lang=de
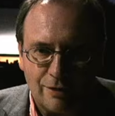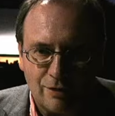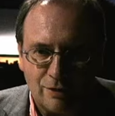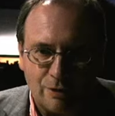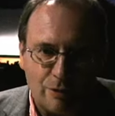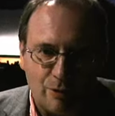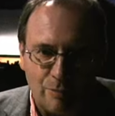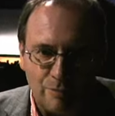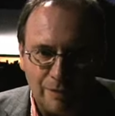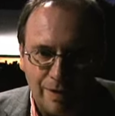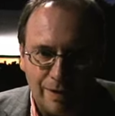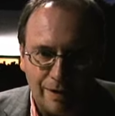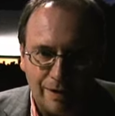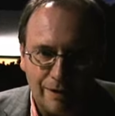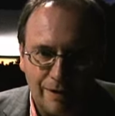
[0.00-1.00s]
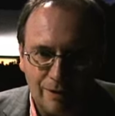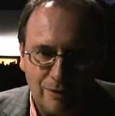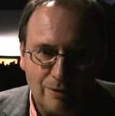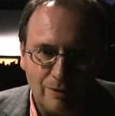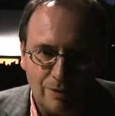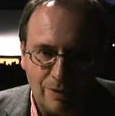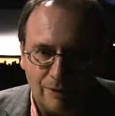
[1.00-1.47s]
Das
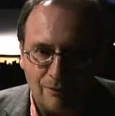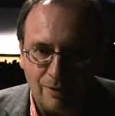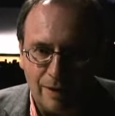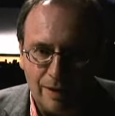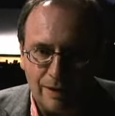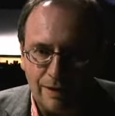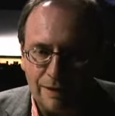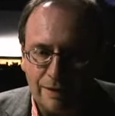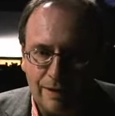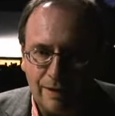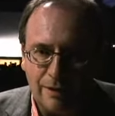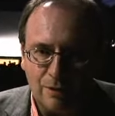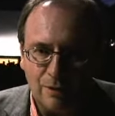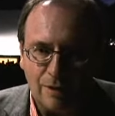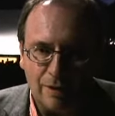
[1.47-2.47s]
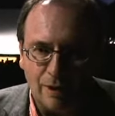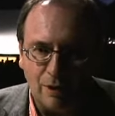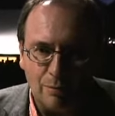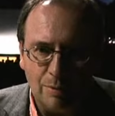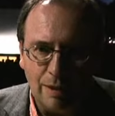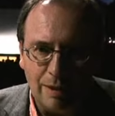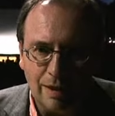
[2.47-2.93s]
Open-Air-Kino oder Freilicht Kino in
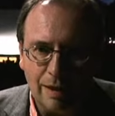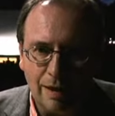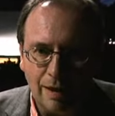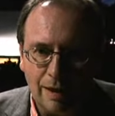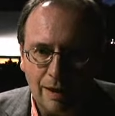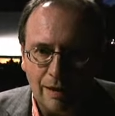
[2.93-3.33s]
Laubach